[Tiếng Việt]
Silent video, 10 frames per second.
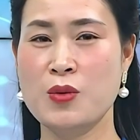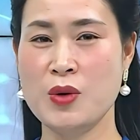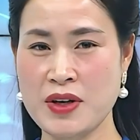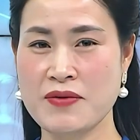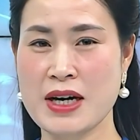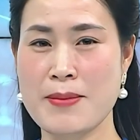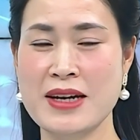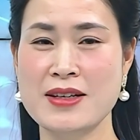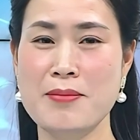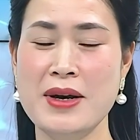Quý vị và các bạn
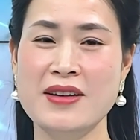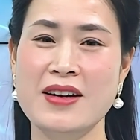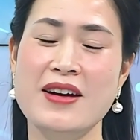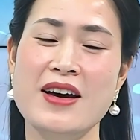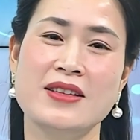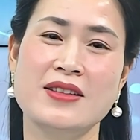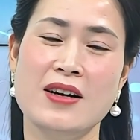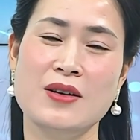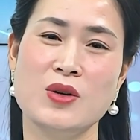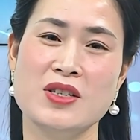thân mến, đến đây thì thời
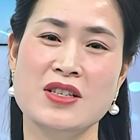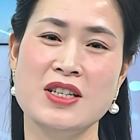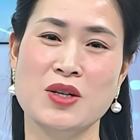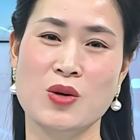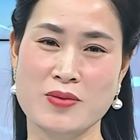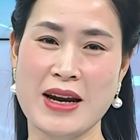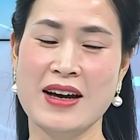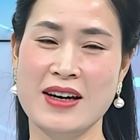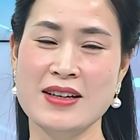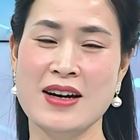lượng của chương trình cũng đã
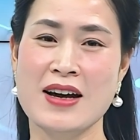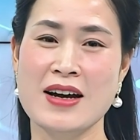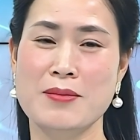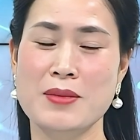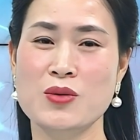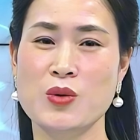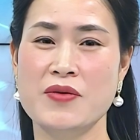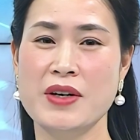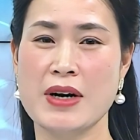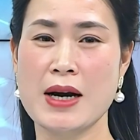hết. Cảm ơn quý
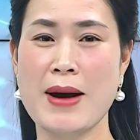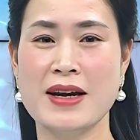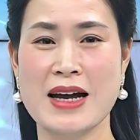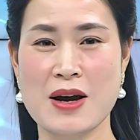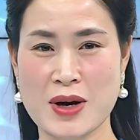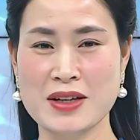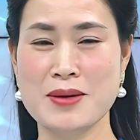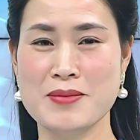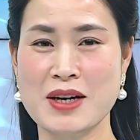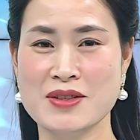vị và các bạn đã quan
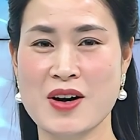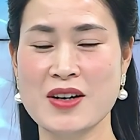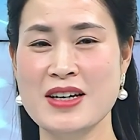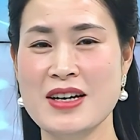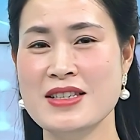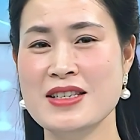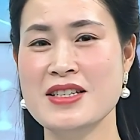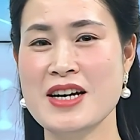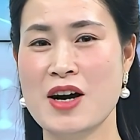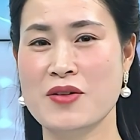tâm theo dõi. Xin
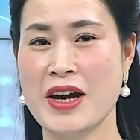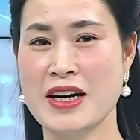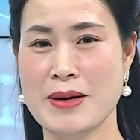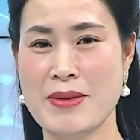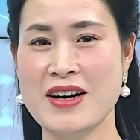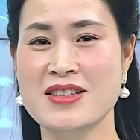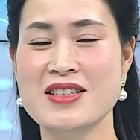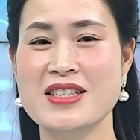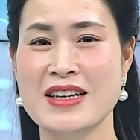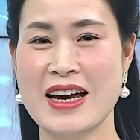chào và hẹn gặp lại ở chương
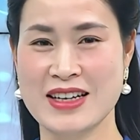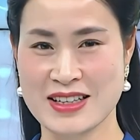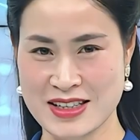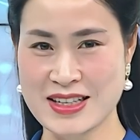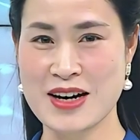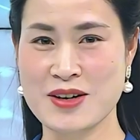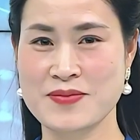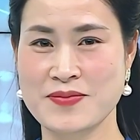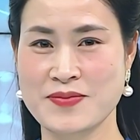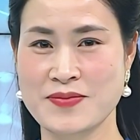trình này kỳ sau.